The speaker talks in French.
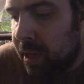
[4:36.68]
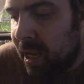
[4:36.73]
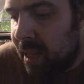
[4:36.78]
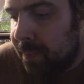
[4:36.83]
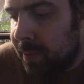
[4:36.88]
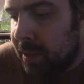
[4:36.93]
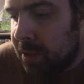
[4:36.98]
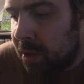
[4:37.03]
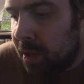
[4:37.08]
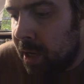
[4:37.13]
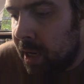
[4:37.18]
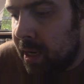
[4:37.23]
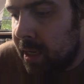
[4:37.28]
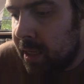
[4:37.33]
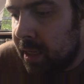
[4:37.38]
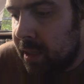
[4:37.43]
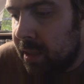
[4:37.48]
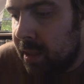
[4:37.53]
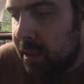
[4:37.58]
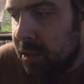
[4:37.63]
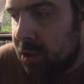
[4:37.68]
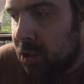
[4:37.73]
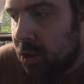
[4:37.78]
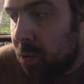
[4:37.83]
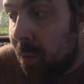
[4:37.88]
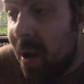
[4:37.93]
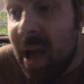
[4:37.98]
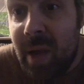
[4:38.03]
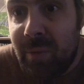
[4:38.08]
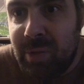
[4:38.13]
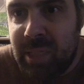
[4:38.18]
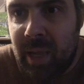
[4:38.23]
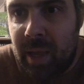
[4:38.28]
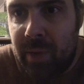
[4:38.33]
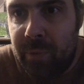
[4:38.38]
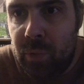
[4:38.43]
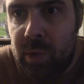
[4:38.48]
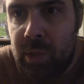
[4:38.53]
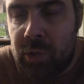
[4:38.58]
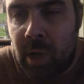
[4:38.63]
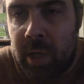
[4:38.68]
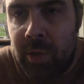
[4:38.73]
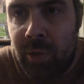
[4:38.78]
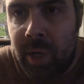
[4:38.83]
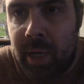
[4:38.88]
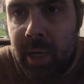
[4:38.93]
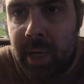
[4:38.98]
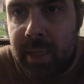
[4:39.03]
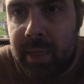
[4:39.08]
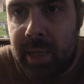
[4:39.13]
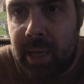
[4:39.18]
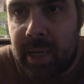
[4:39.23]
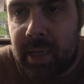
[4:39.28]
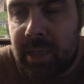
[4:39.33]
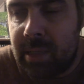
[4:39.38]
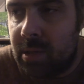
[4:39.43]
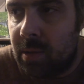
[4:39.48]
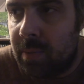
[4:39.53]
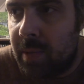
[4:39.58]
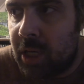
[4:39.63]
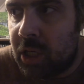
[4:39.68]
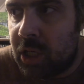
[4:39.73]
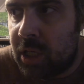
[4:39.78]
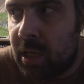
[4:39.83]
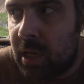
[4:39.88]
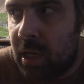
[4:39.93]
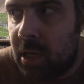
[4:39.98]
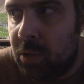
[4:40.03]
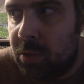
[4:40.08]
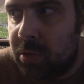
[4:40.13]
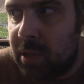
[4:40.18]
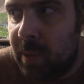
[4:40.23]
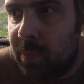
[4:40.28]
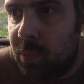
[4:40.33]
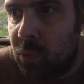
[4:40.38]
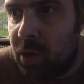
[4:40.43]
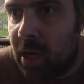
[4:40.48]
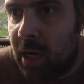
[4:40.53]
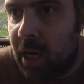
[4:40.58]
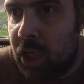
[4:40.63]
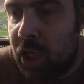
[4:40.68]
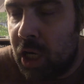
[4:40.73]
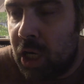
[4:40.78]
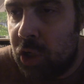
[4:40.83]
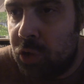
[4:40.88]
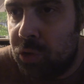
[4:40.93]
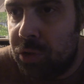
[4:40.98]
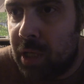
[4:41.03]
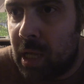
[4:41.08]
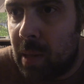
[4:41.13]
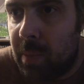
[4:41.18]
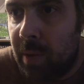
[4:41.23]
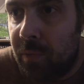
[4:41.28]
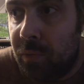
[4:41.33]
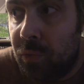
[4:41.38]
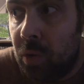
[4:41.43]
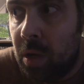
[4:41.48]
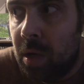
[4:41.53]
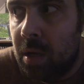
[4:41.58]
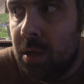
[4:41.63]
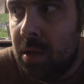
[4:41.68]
4, parce qu'il y en a qui disent que, ouais, vous avez vu, ils ont annulé les taxes, machin, donc c'est bon, que les gilets jaunes, calmez-vous.